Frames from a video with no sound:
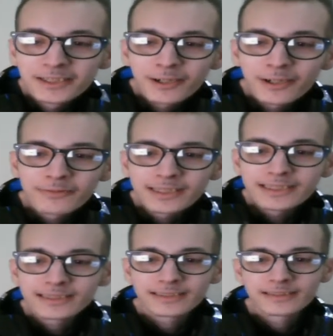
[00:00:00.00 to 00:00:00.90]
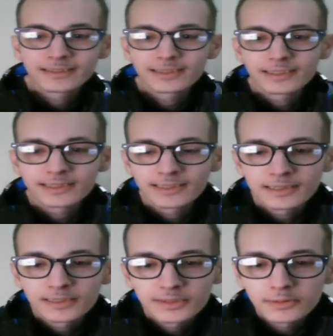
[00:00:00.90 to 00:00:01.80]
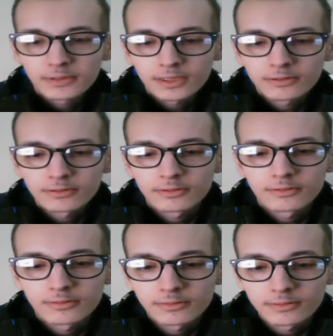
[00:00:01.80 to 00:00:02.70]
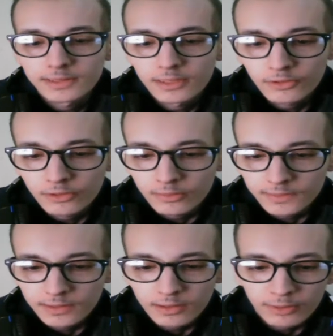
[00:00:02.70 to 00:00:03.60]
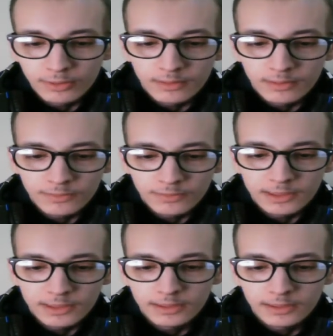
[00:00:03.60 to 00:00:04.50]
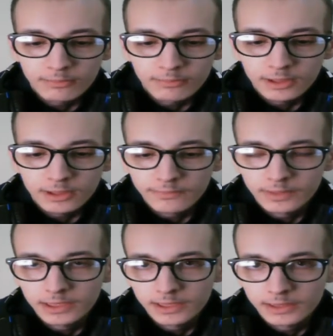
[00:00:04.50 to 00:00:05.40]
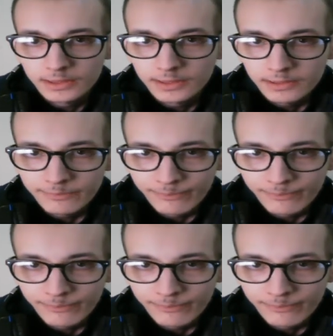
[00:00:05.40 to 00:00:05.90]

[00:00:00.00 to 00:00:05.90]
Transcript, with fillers: En fait, cette histoire, de euh, cette chose, apparemment, c'est une dame qui l'avait créée.